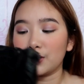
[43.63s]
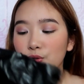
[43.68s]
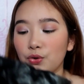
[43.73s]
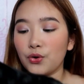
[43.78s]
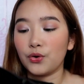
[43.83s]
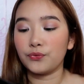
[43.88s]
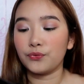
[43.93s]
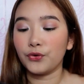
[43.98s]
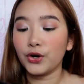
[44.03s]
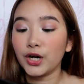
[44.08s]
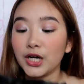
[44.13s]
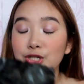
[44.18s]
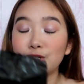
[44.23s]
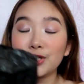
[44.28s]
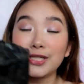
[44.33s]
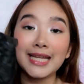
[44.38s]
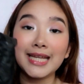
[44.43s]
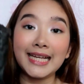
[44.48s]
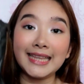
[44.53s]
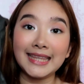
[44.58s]
So,
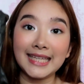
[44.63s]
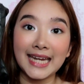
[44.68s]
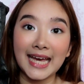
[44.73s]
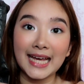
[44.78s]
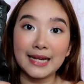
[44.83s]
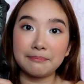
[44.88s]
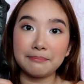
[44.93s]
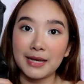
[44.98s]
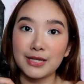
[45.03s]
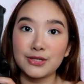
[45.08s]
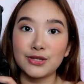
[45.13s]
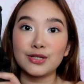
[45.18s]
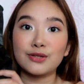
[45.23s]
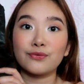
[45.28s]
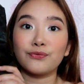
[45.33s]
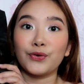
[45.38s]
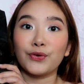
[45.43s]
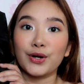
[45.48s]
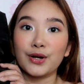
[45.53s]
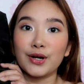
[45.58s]
499 pesos
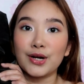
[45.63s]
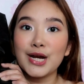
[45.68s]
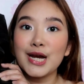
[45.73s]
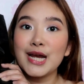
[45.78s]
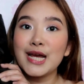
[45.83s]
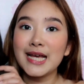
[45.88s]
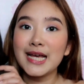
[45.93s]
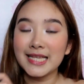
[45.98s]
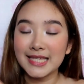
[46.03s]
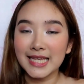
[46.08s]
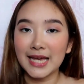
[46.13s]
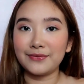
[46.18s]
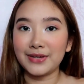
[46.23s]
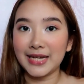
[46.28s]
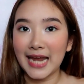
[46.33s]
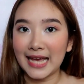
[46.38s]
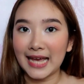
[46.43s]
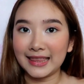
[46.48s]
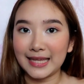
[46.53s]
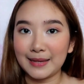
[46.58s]
for
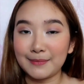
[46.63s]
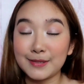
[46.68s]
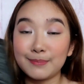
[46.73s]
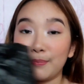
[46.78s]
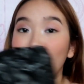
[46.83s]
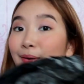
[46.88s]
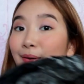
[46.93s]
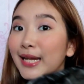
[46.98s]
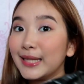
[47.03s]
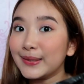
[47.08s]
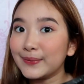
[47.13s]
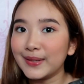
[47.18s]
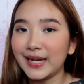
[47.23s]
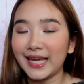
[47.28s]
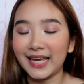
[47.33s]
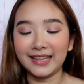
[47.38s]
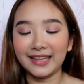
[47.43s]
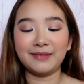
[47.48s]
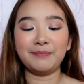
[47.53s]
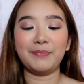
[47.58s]
7 items.
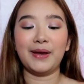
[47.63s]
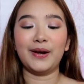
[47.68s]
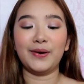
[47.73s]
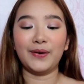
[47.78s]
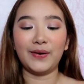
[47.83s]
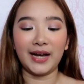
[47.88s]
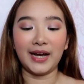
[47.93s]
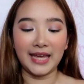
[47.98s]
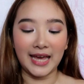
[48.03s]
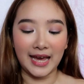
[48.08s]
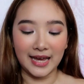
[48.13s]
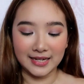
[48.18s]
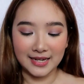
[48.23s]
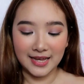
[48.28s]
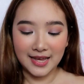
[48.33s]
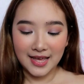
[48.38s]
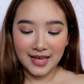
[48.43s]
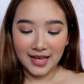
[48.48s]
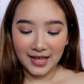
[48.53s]
Paulit-ulit. Pero, ayan.